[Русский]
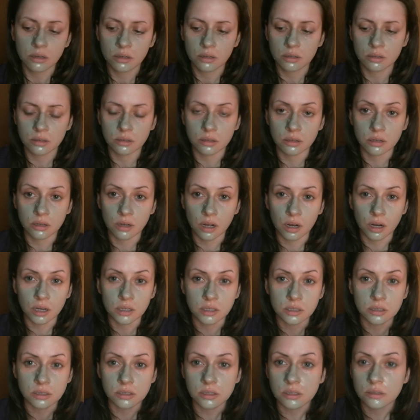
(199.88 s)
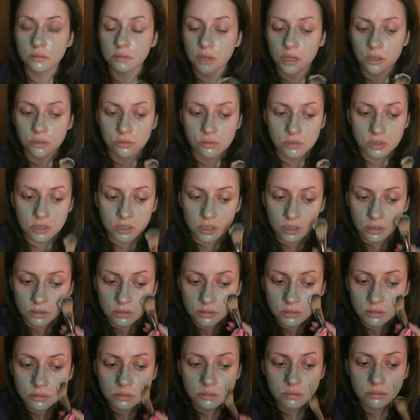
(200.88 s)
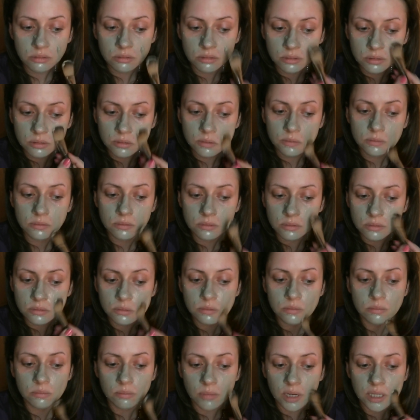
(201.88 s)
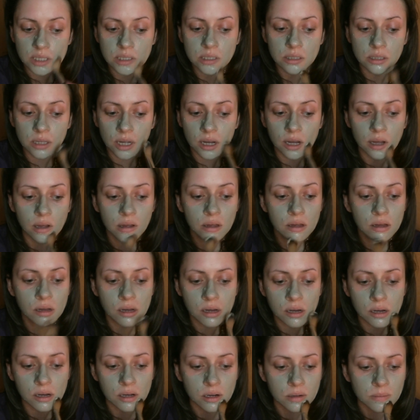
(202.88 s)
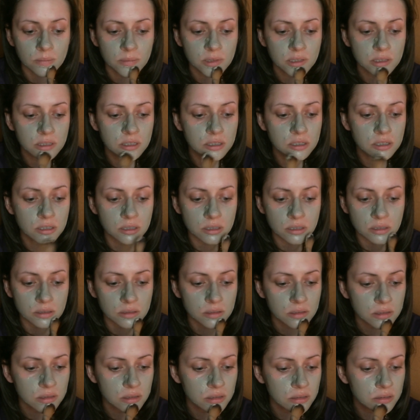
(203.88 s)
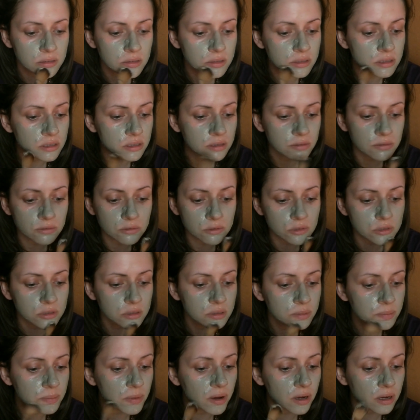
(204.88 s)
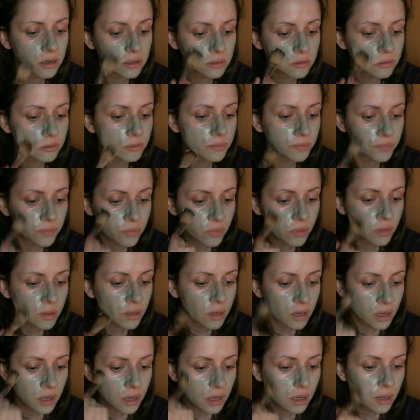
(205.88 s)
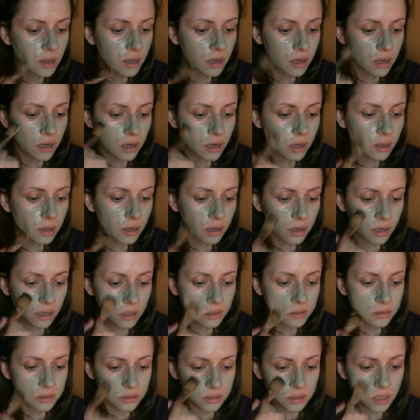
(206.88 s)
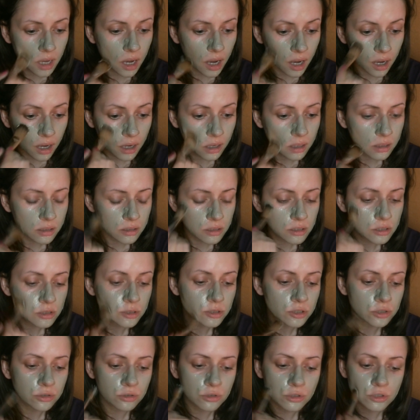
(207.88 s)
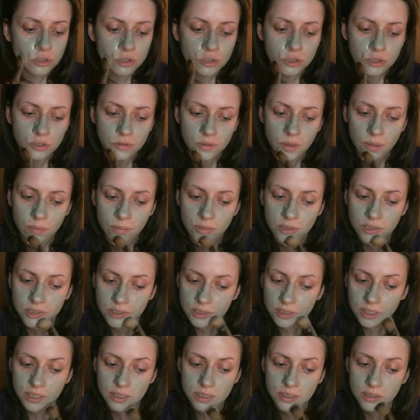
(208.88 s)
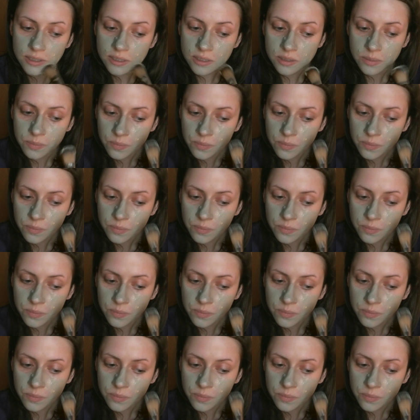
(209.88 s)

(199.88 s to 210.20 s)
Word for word: а, как они называются, масла ароматические, все равно они невкусно пахнут. А, так, что еще вам рассказать?